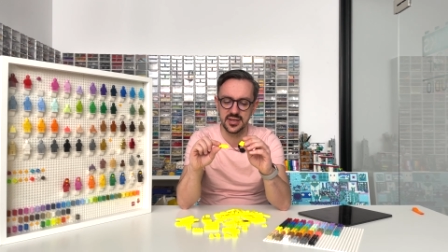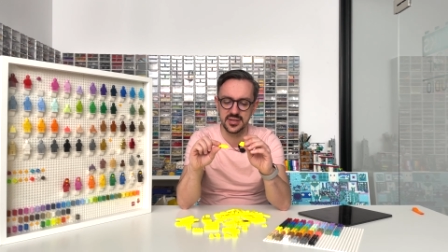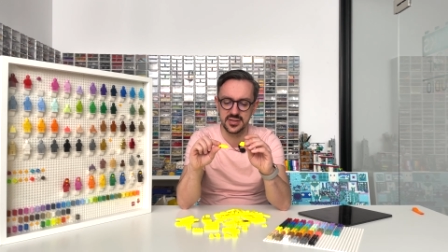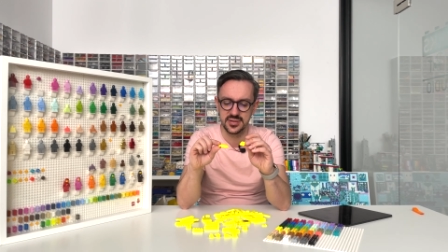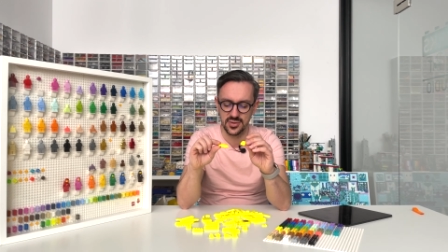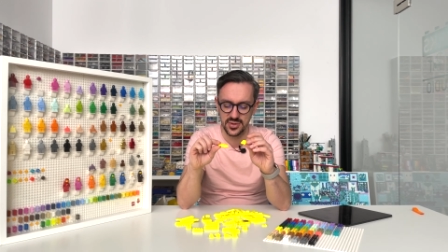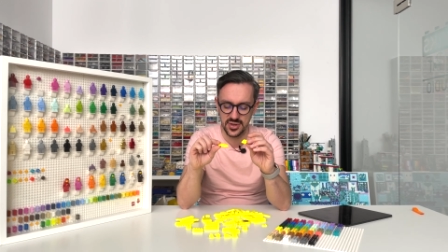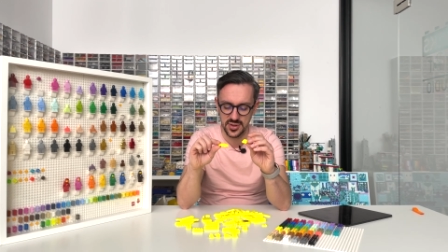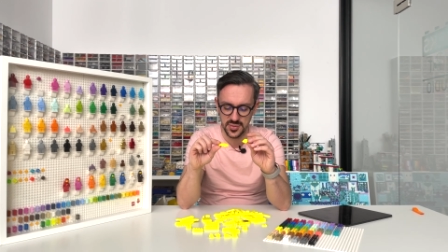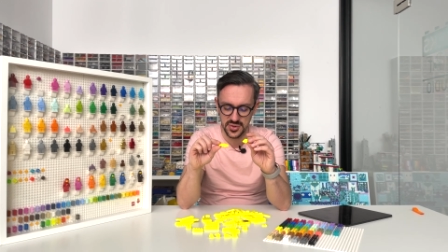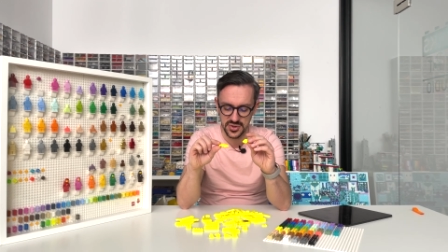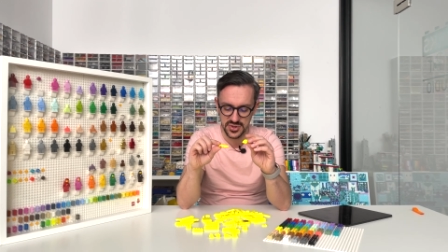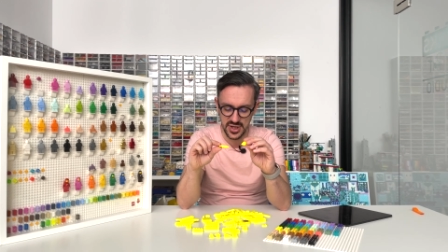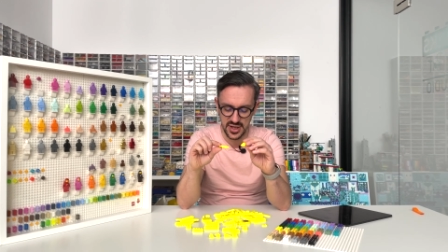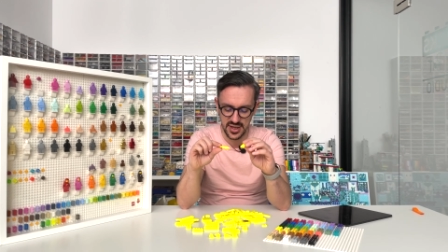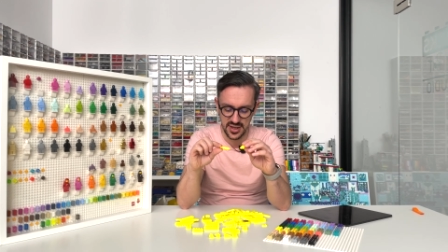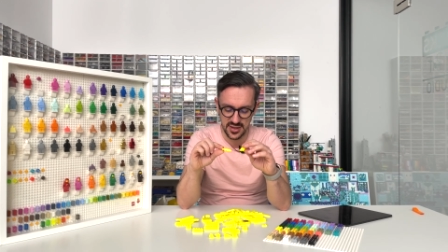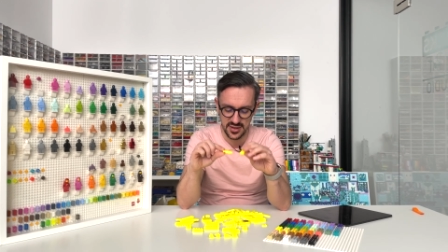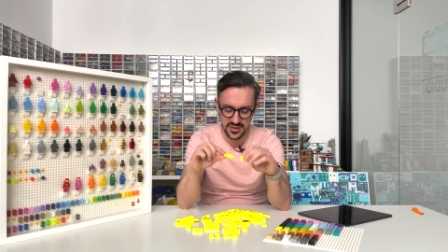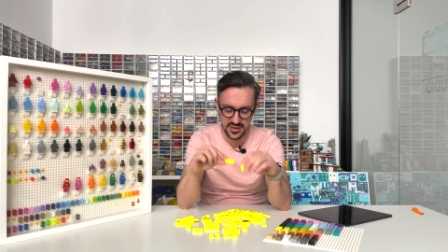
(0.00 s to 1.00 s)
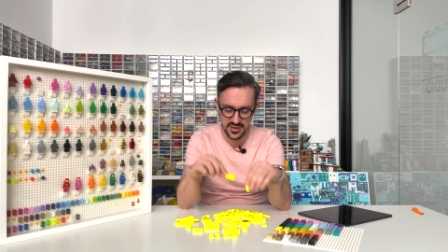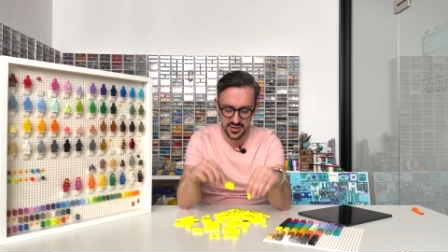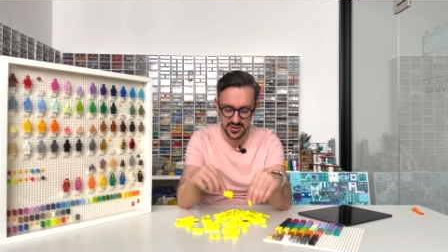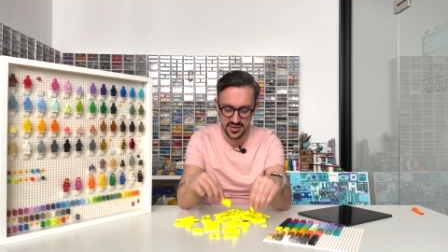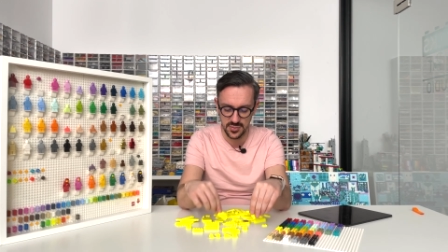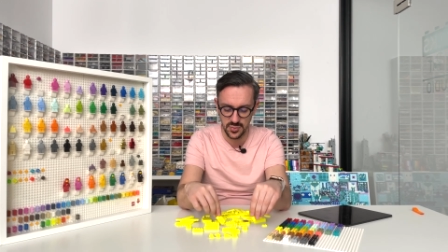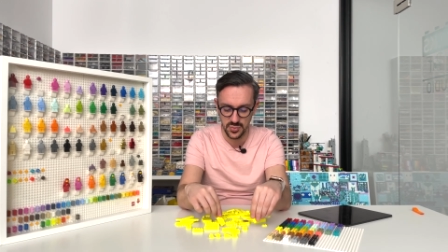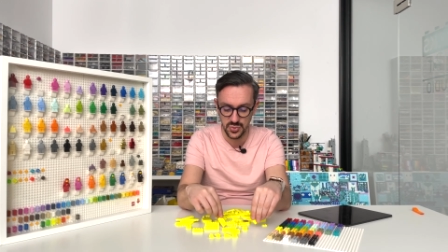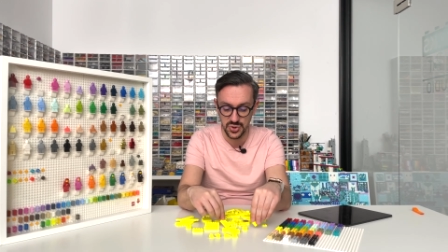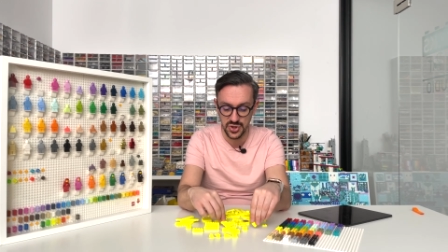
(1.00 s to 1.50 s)
z których można
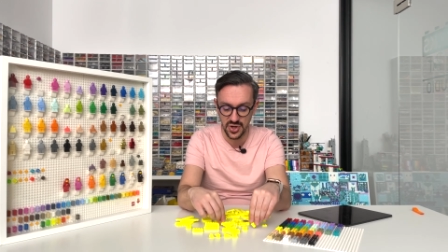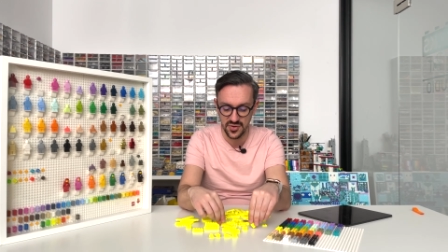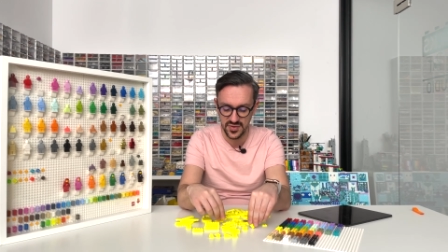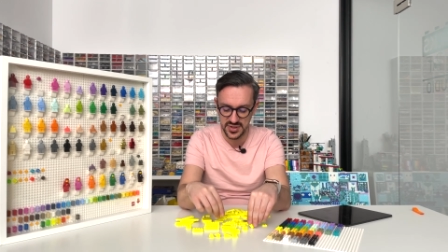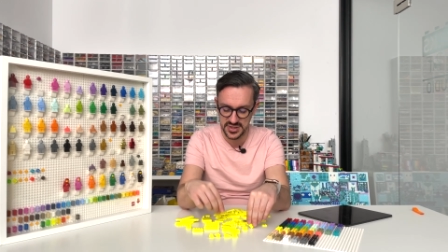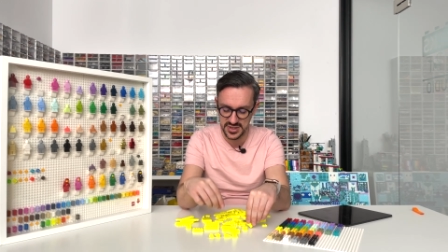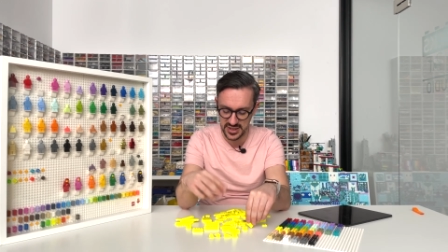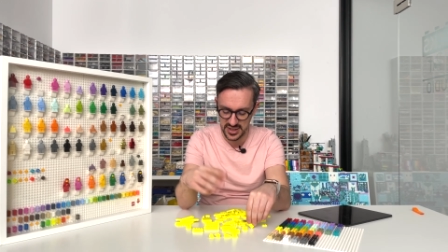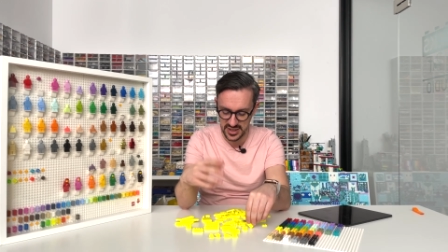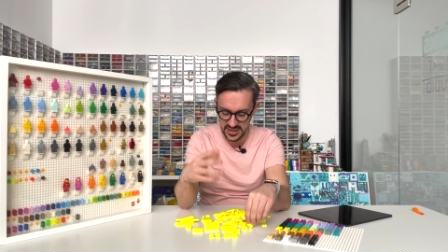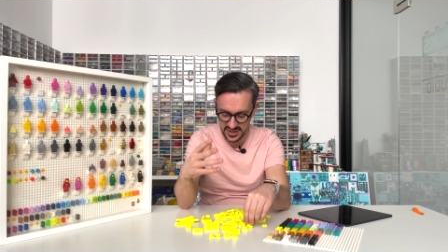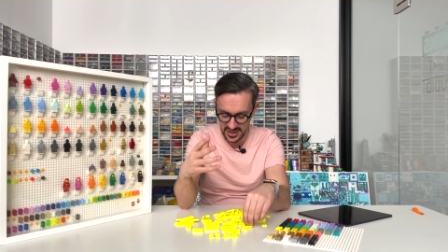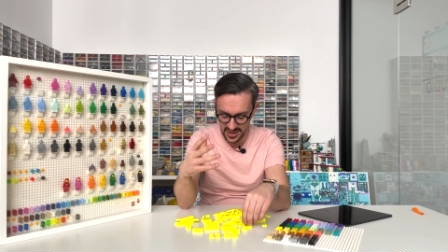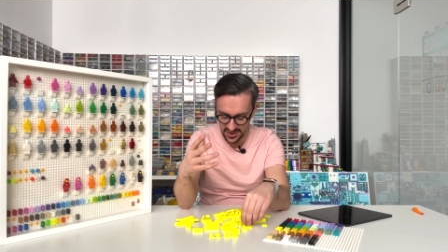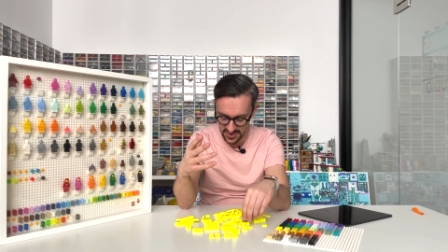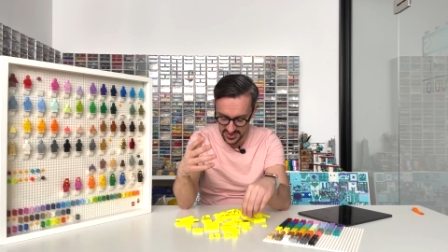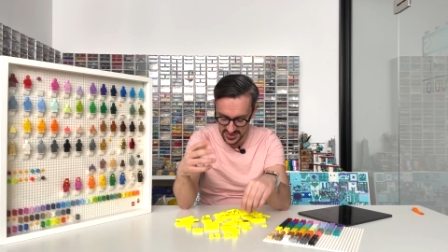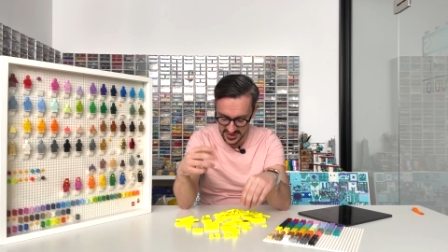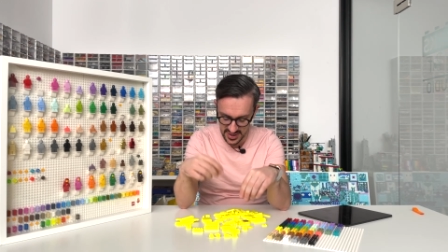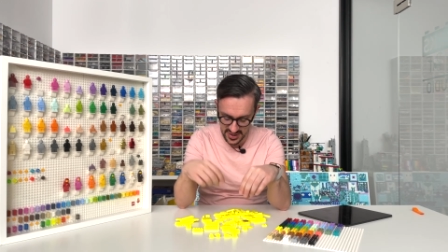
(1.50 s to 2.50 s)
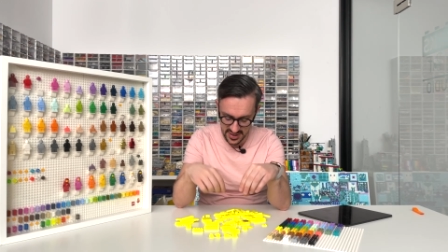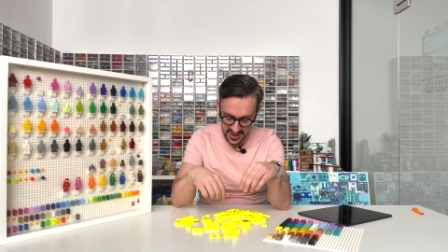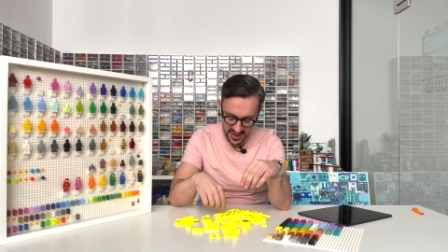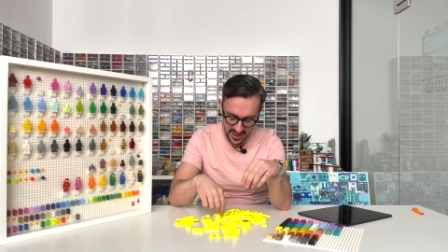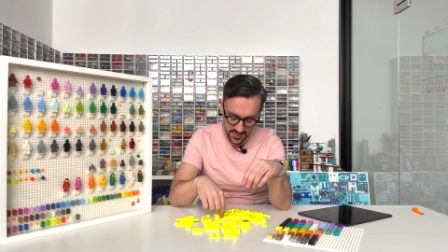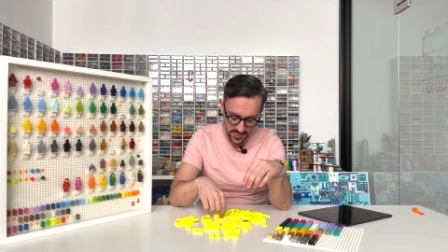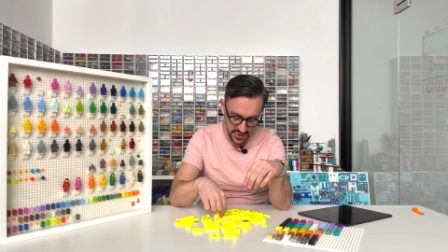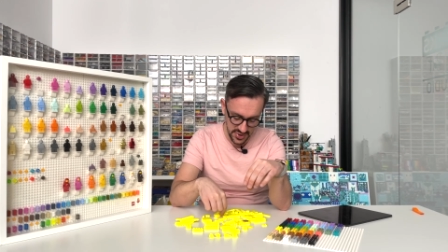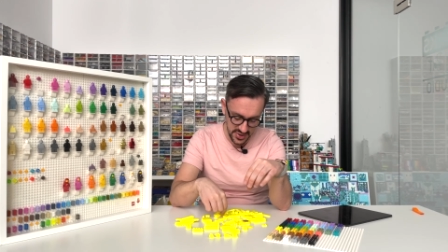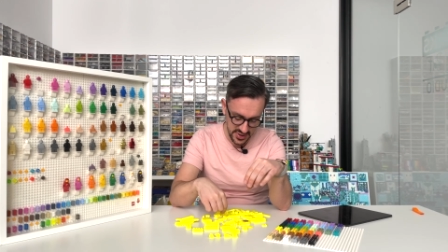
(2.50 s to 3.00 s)
budować jakieś karoserie
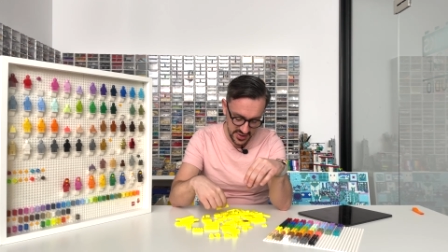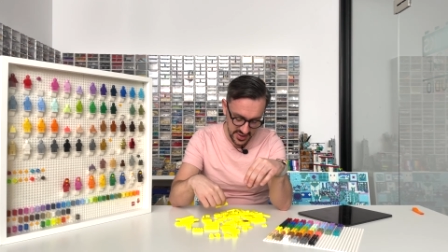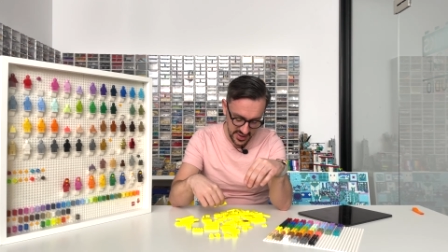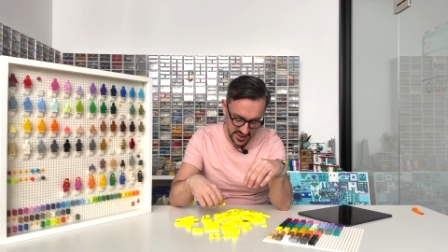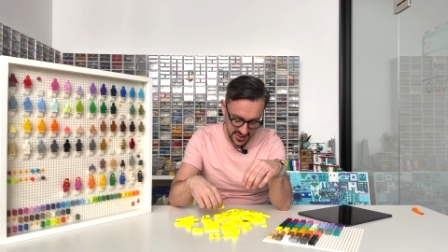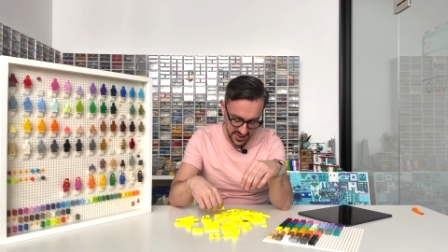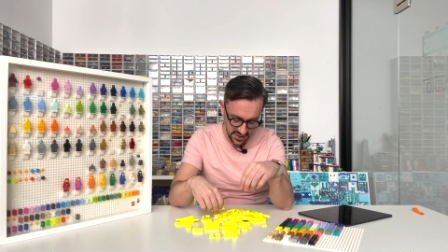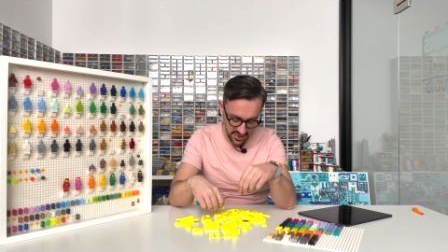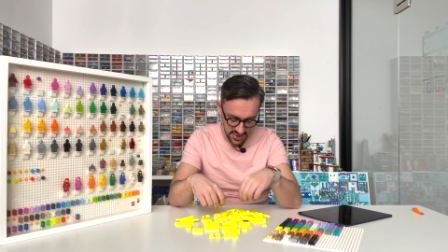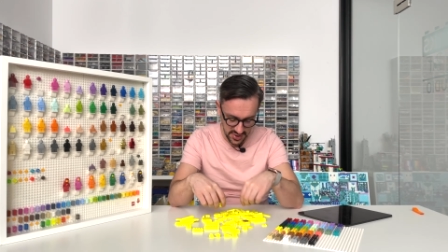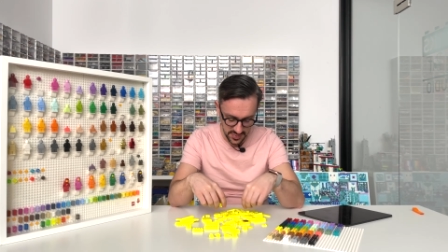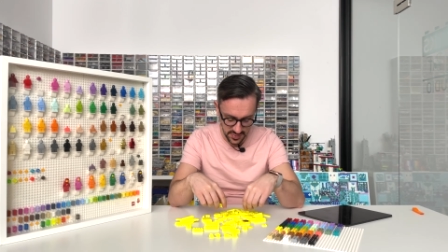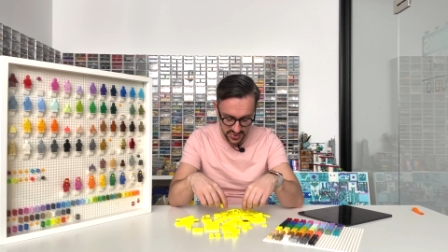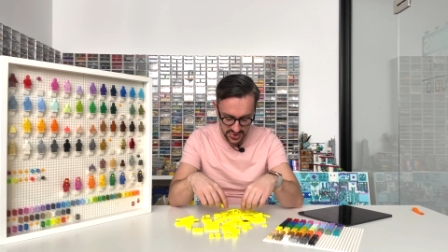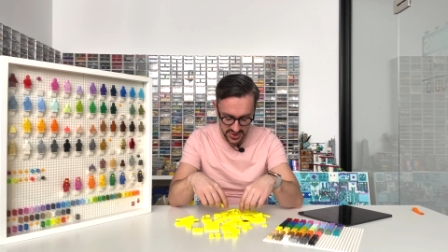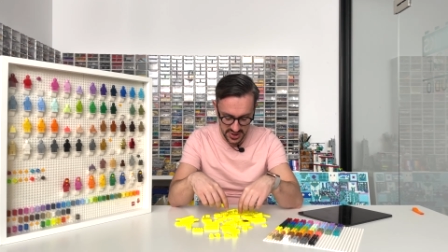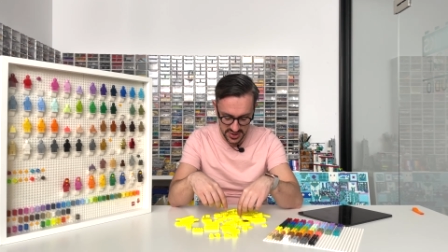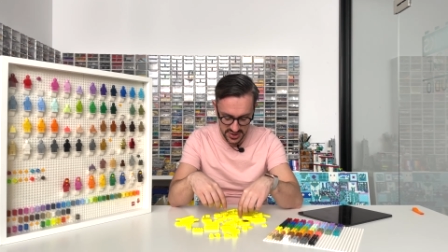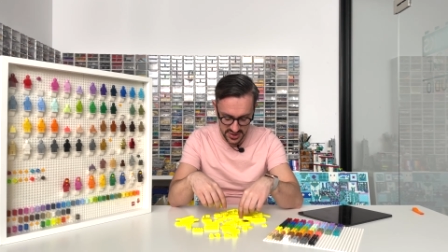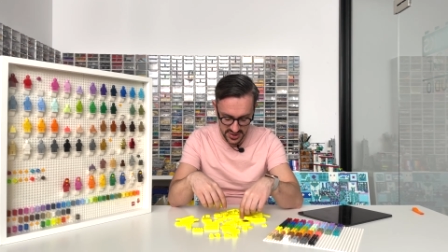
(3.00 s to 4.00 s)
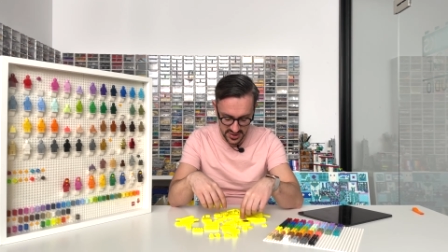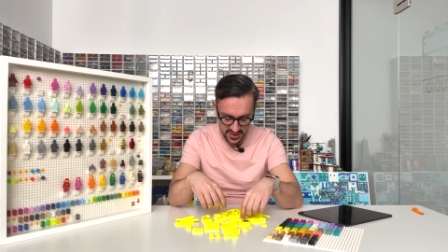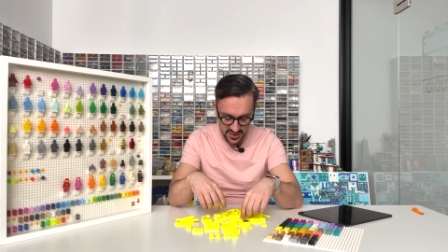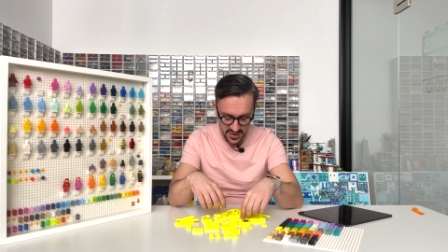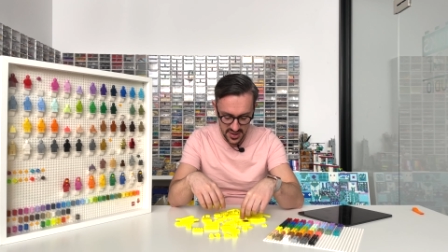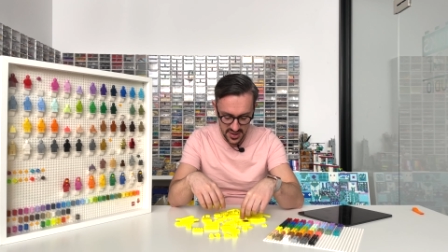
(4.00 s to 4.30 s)
albo inne tego typu rzeczy.